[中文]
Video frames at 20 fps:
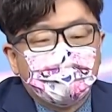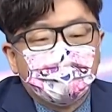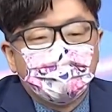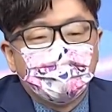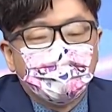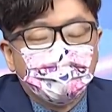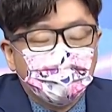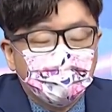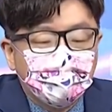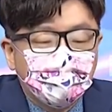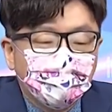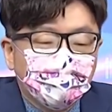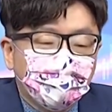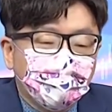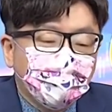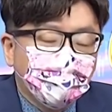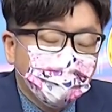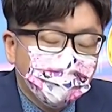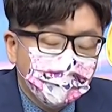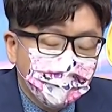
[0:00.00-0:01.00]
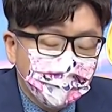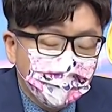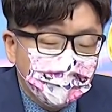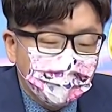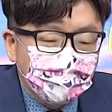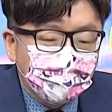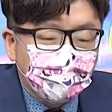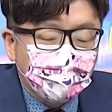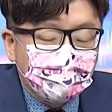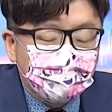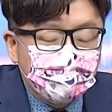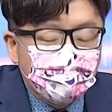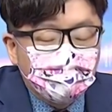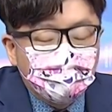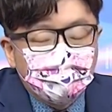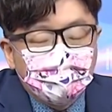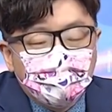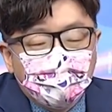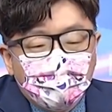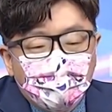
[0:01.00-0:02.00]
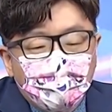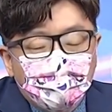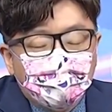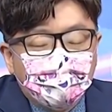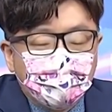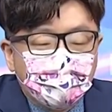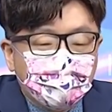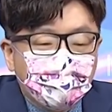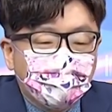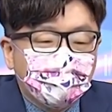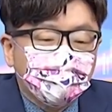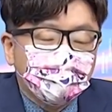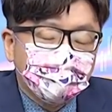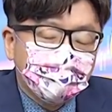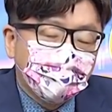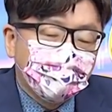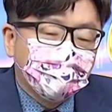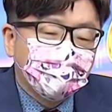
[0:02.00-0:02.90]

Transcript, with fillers: 去了，又破底。那觉得又快要反弹了，又上